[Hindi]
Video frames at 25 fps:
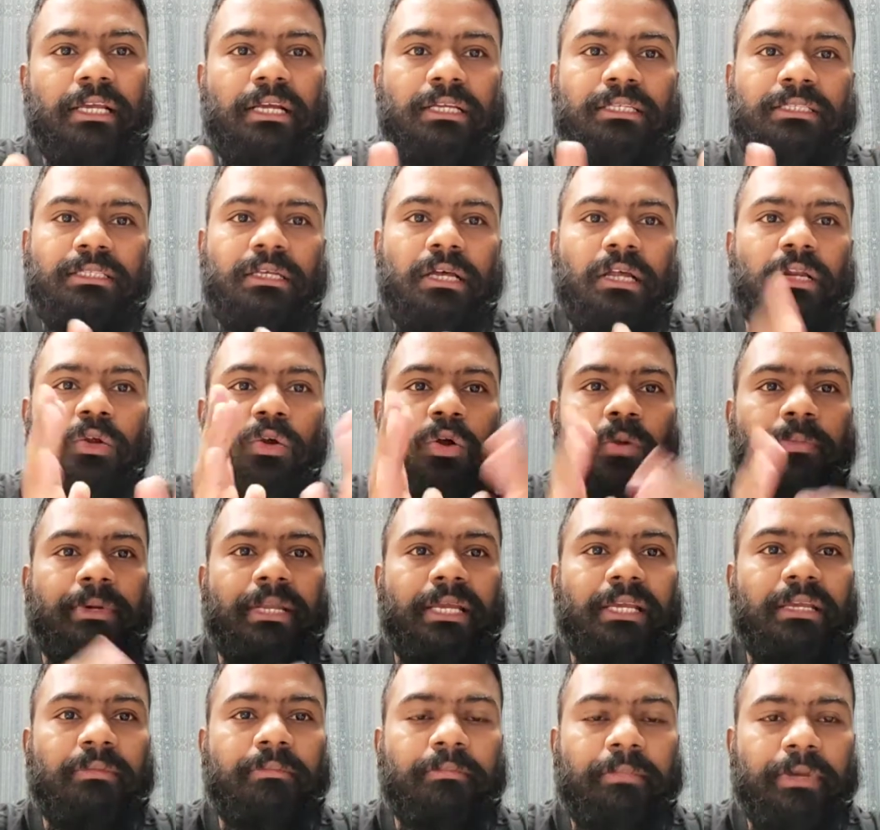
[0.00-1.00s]
या
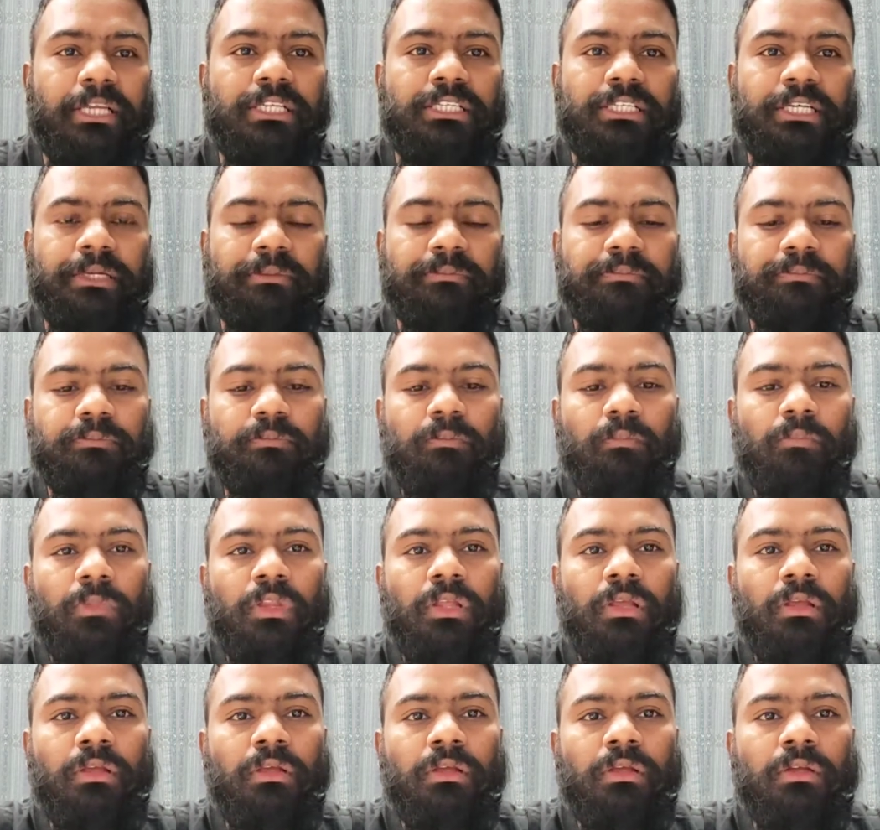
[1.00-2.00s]
सार्कोप्टिक मेंज है
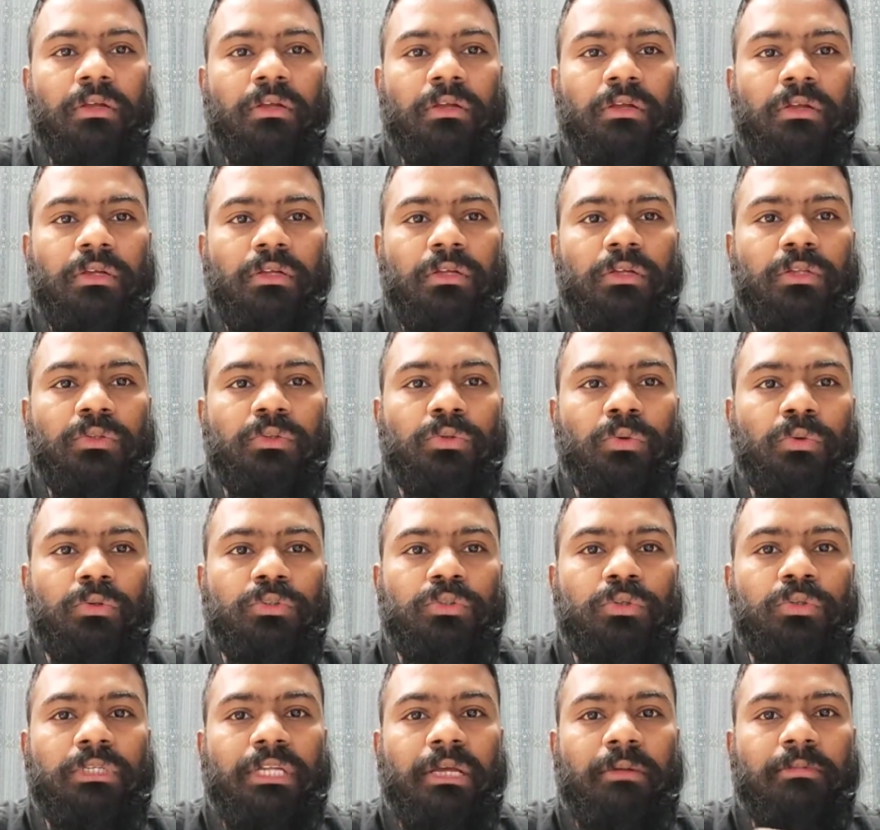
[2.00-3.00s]
तो
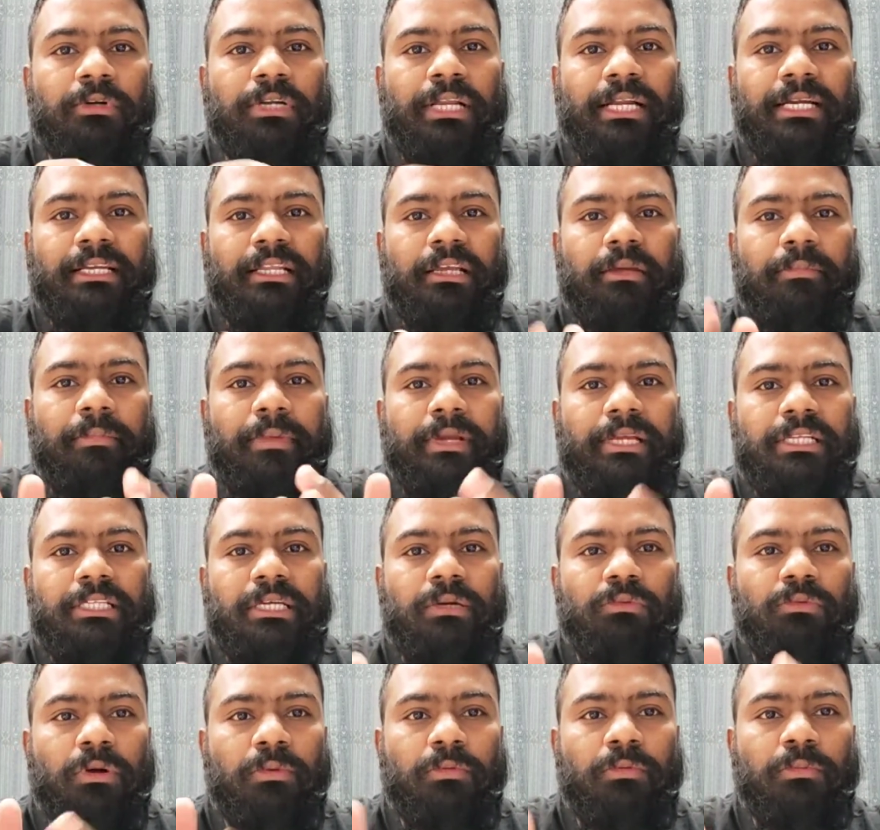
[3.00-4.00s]
जो डेमोडेक्टिक मेंज
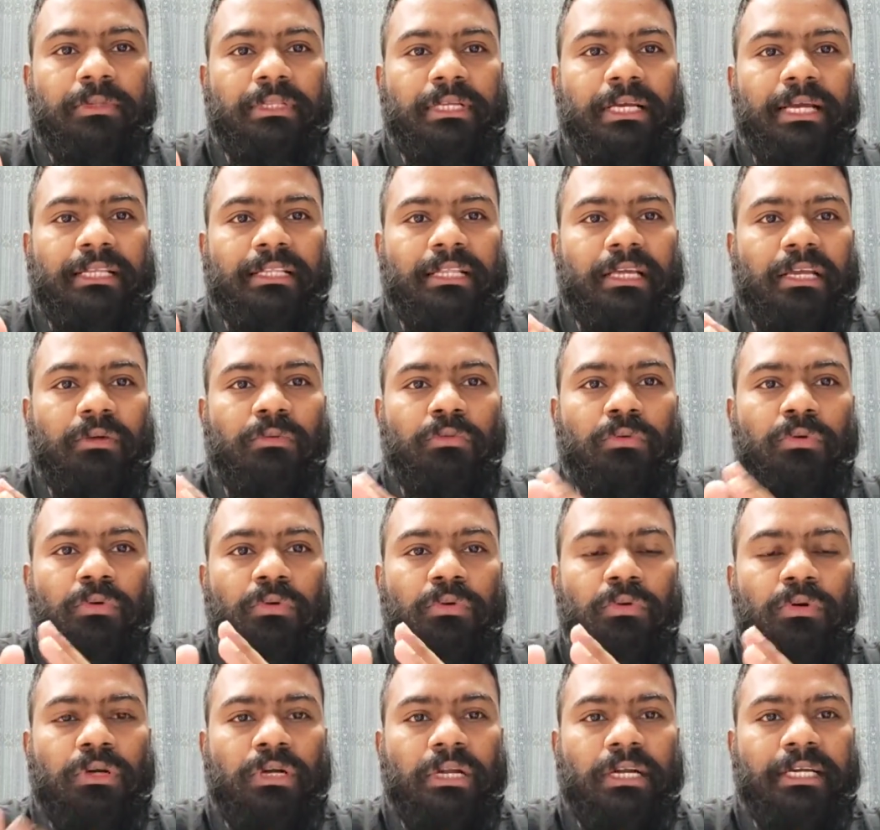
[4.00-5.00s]
है वो आपको बताया था कि वो
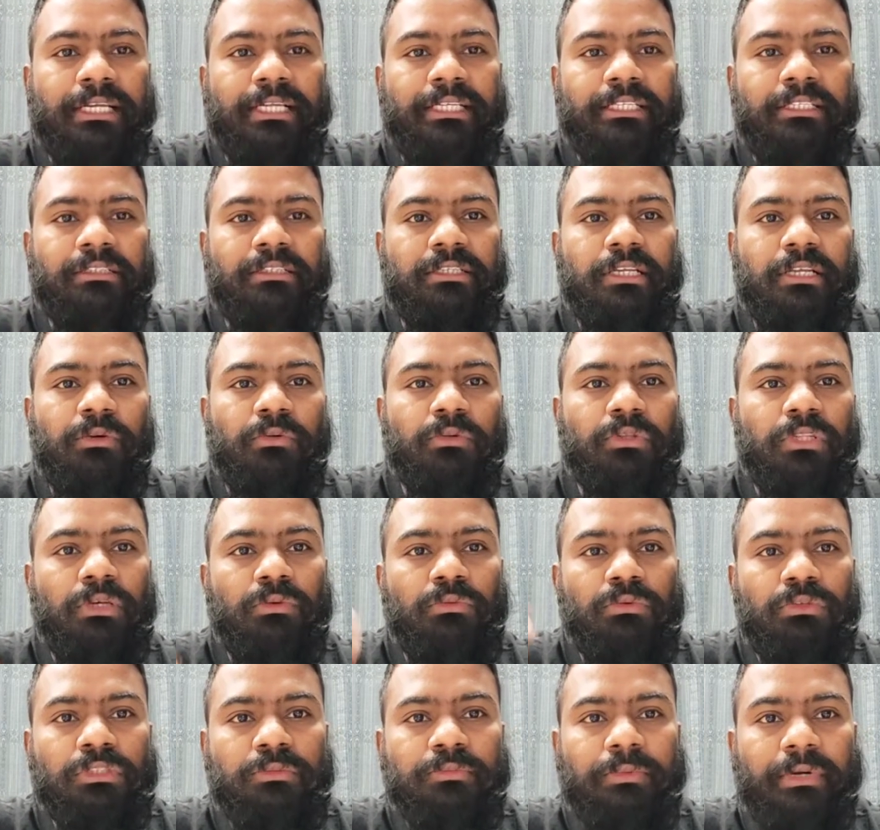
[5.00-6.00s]
कंटेजियस नहीं होती
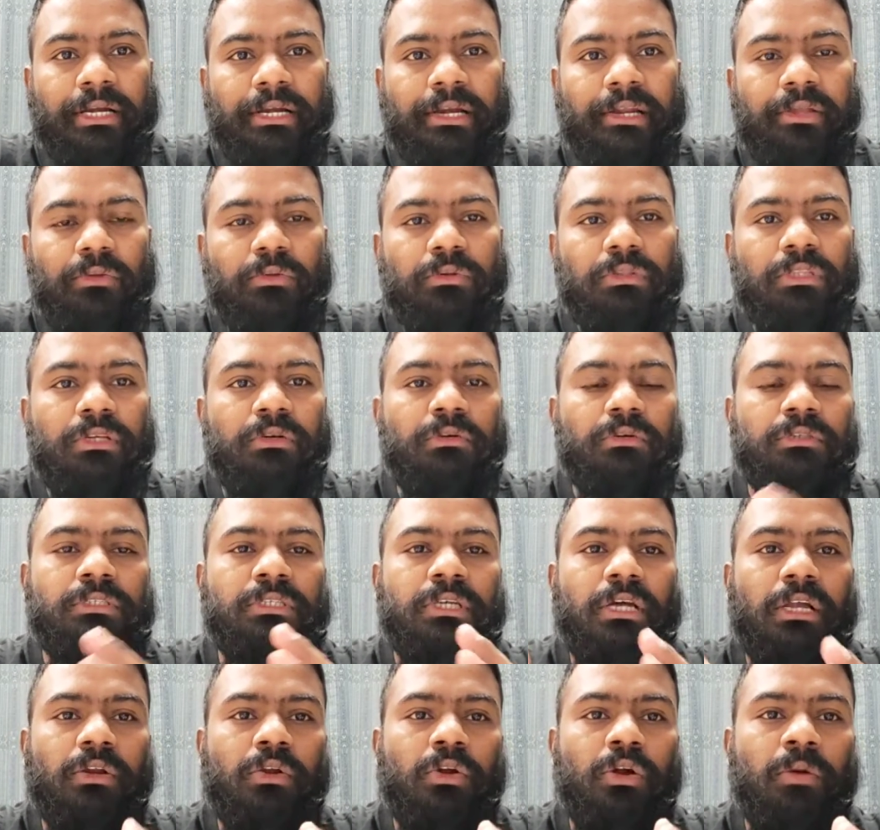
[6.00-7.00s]
वो स्प्रेड नहीं होती और
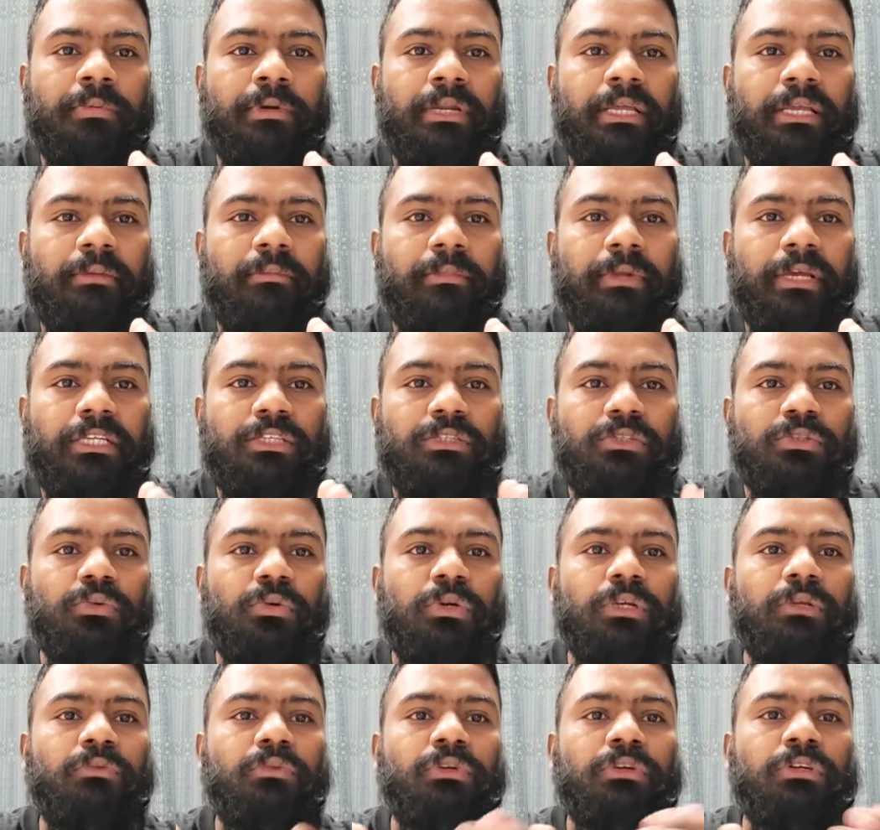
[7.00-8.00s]
सार्कोप्टिक मेंज
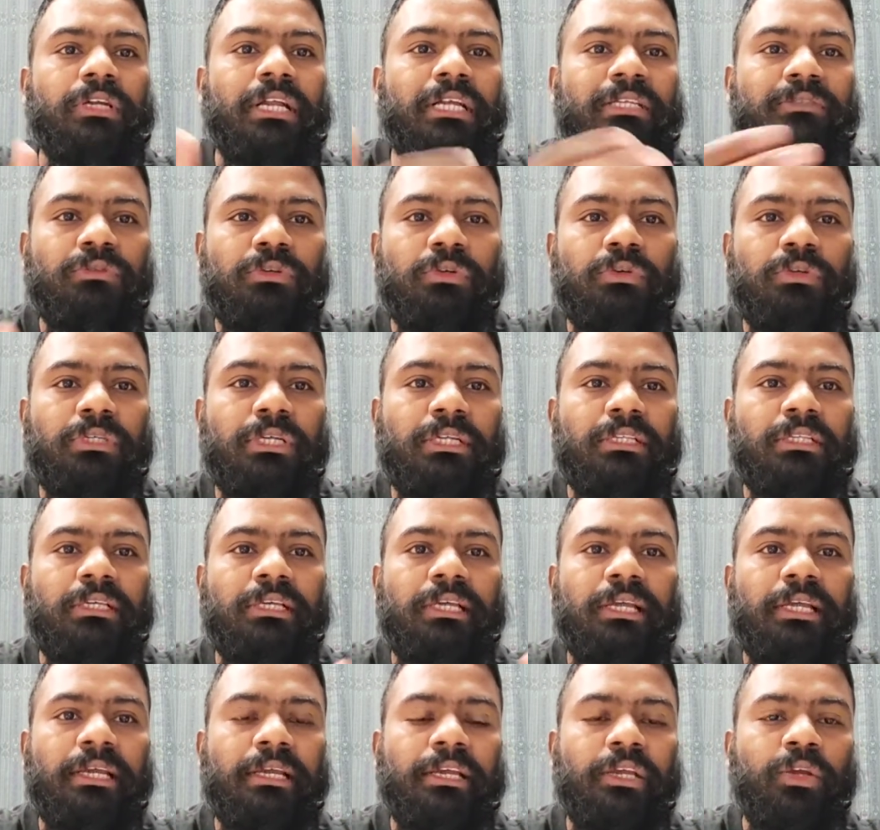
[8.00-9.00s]
जो है वो ट्रांसफर हो जाती
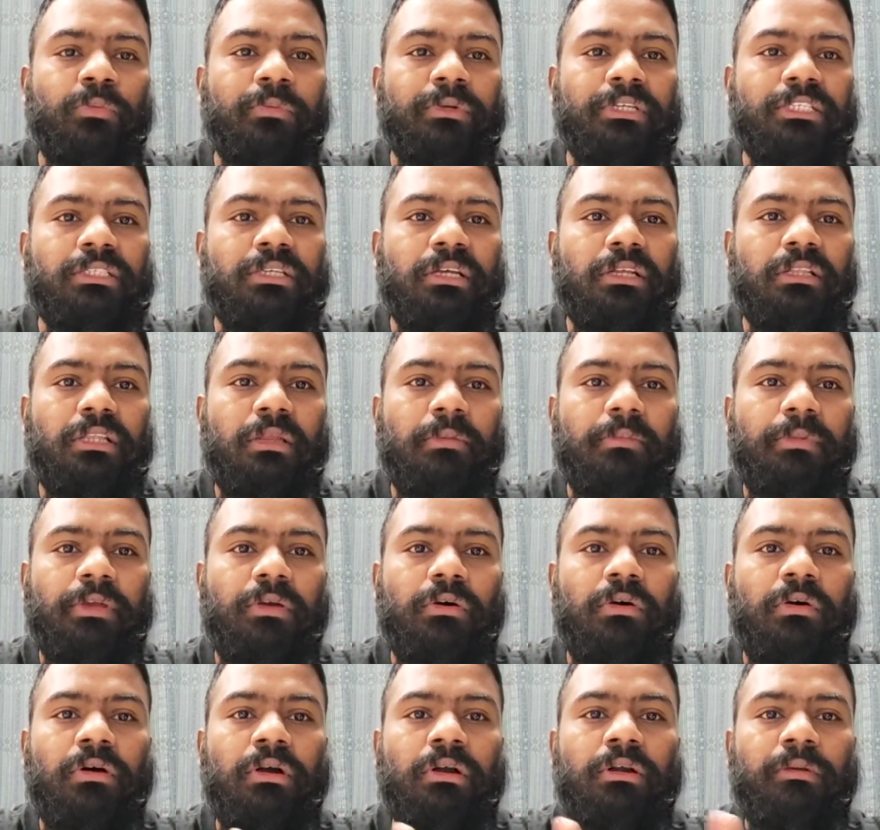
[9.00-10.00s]
है ह्यूमंस के अंदर भी
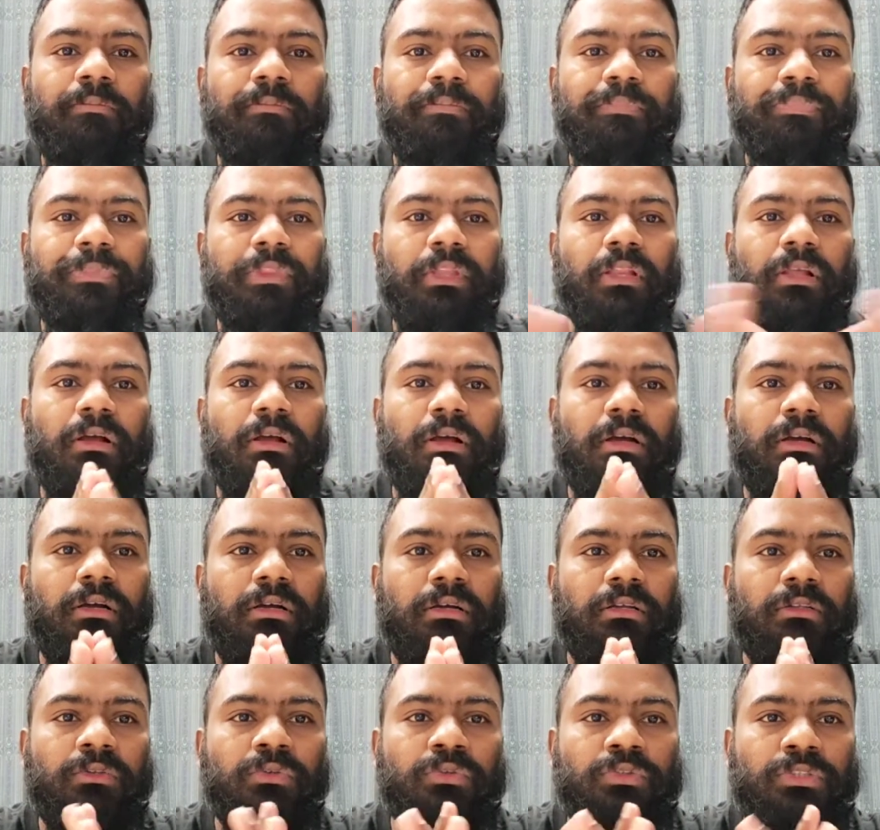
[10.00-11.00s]
और
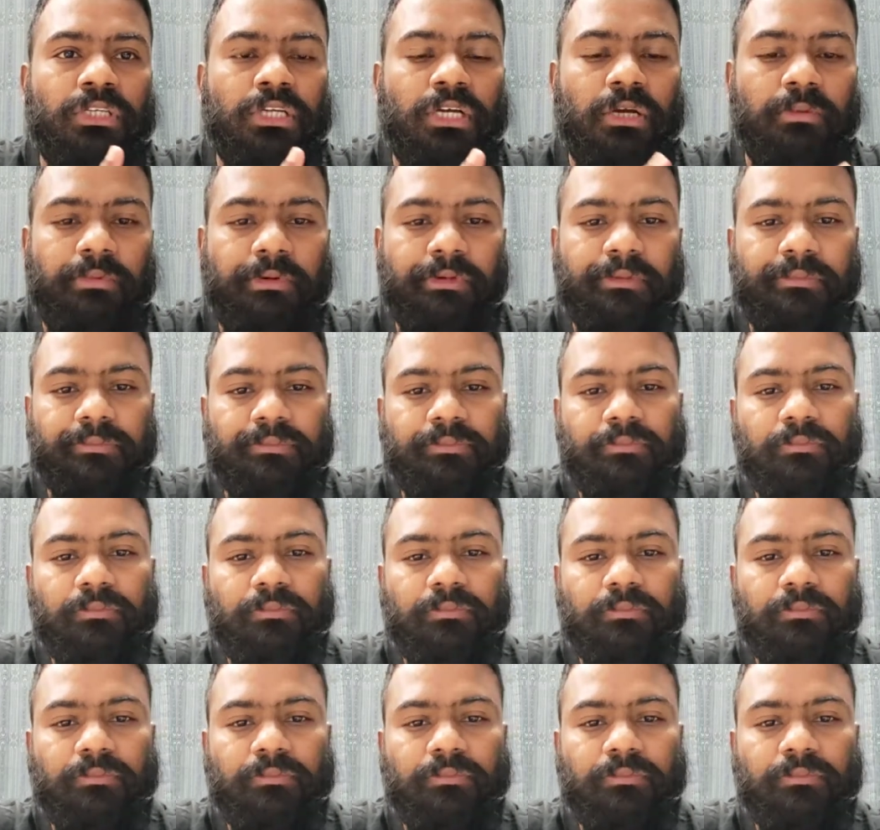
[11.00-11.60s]
दूसरी जगह पर